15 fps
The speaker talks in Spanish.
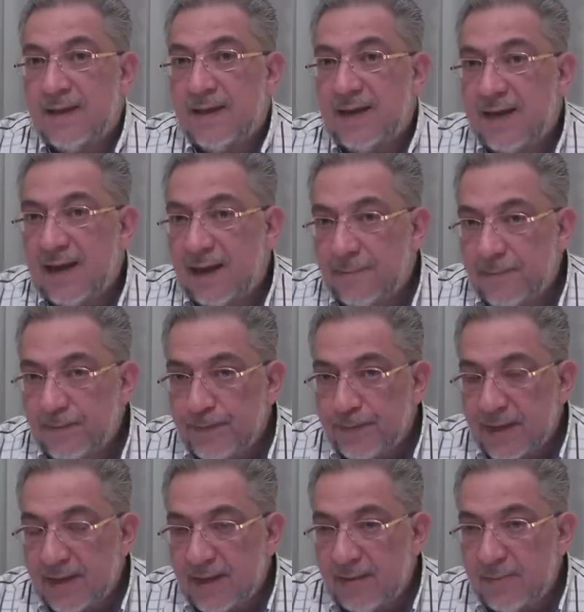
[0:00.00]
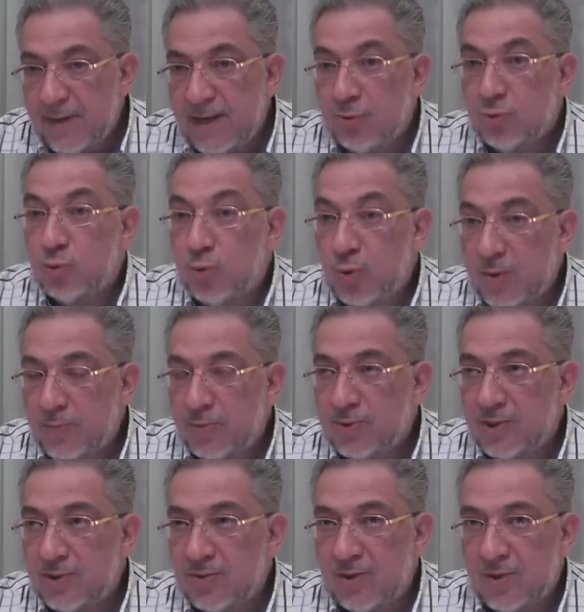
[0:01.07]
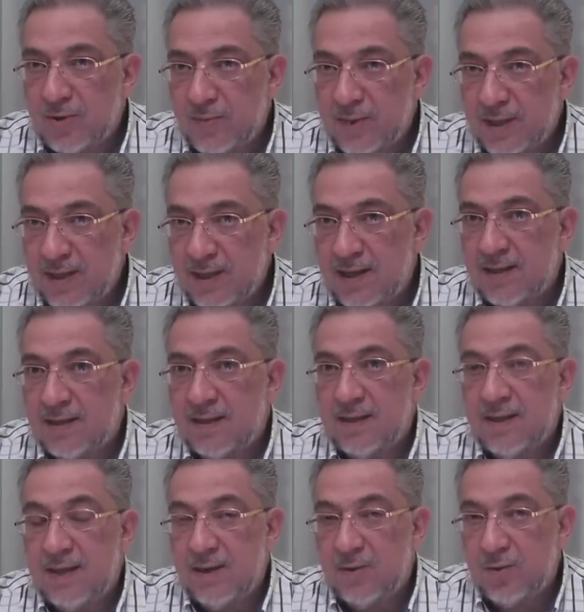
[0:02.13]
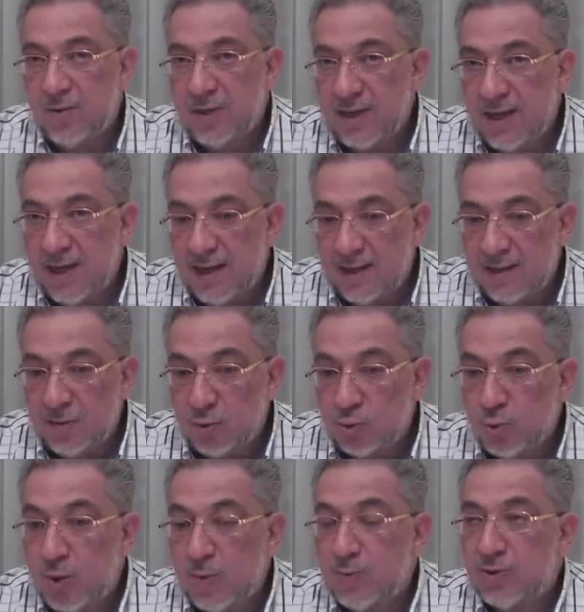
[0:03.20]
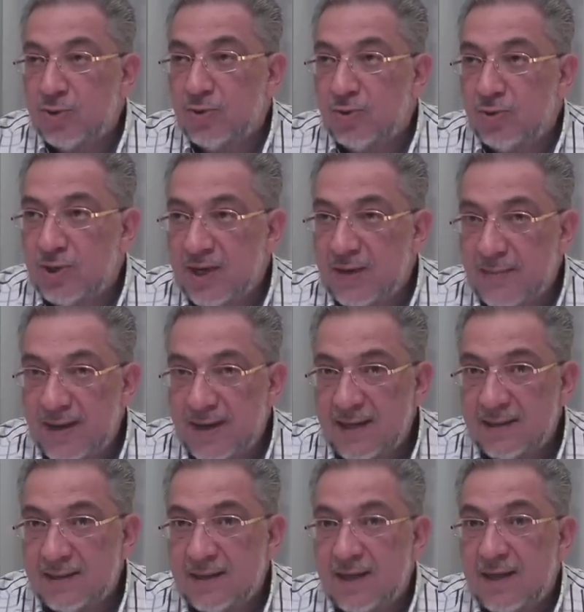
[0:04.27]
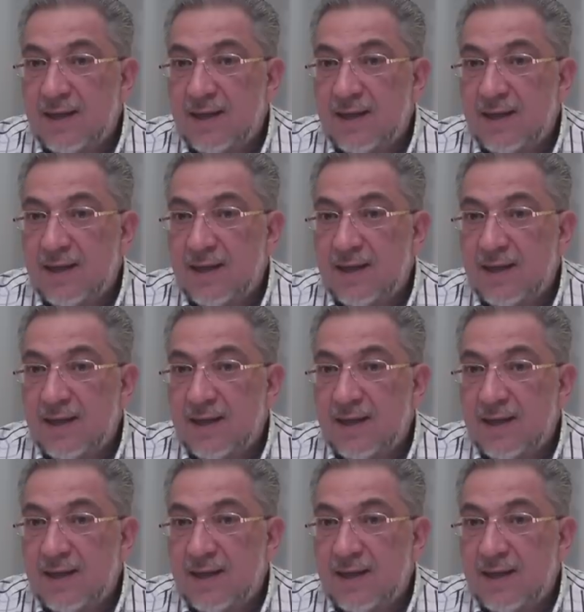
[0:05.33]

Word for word: iría también a los cuerpos de toda la humanidad y luego iría a los cuerpos de todos los animales,